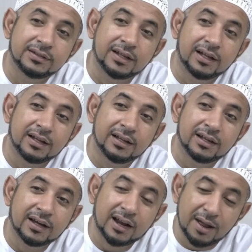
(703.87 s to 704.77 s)
Nah,
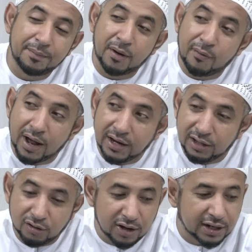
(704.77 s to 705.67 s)
kenapa
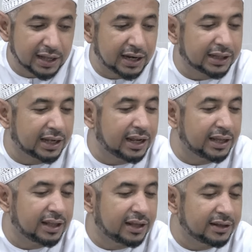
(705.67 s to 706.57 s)
wali itu ada
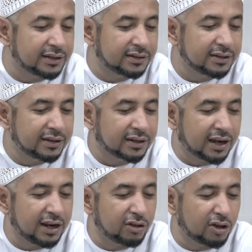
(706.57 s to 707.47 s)
tanda-tandanya?
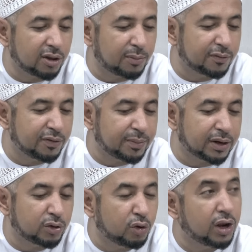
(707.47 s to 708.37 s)
Karena itu Allah
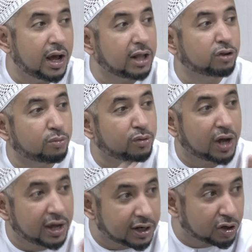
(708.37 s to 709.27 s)
berfirman, Gulhatu
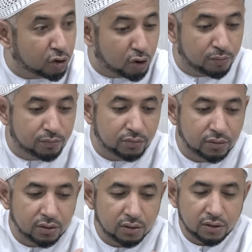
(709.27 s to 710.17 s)
burhanakum
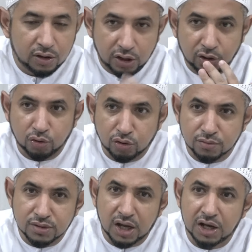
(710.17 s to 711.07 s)
in
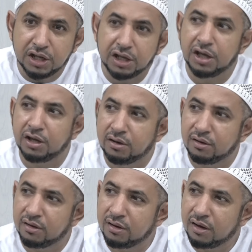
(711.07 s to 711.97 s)
kuntum
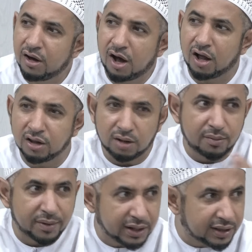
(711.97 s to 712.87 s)
Allah
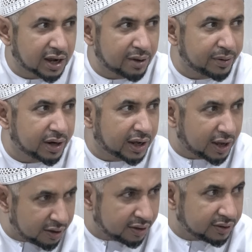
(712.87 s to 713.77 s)
memerintahkan mereka,
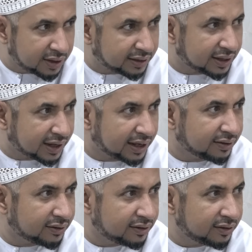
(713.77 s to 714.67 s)
eh
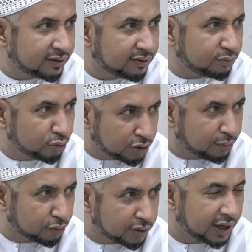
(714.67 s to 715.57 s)
datangkan
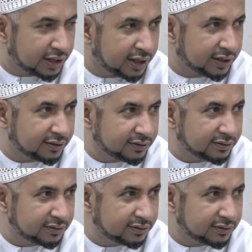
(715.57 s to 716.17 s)
bukti-bukti kalian.